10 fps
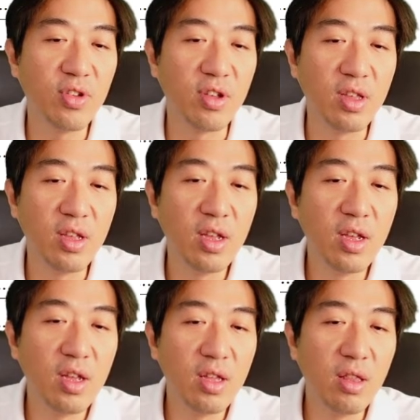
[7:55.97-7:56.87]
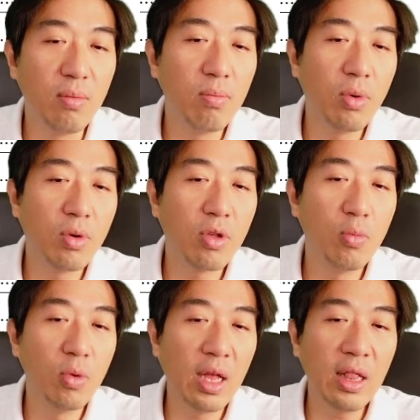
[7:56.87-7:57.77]
ยๆนิมโบคิว
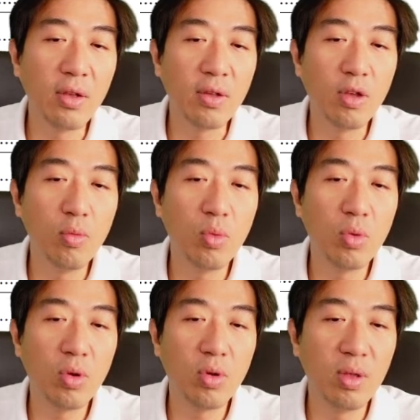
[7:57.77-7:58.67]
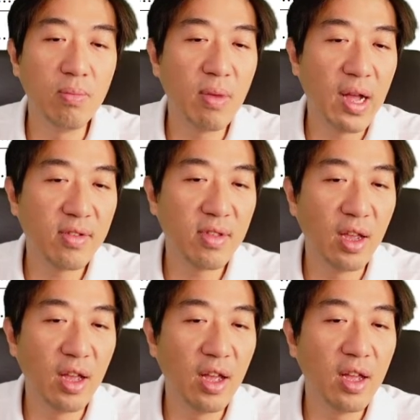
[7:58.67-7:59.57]
มูลัสหรือคิวมูโลนิมบัส
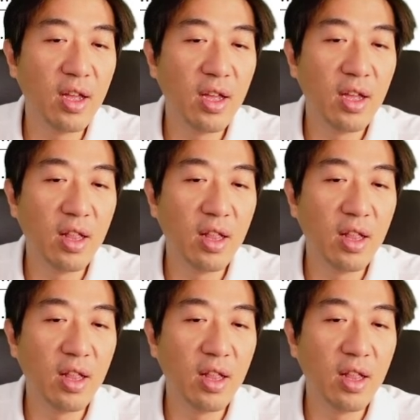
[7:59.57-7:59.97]
นะฮะแล้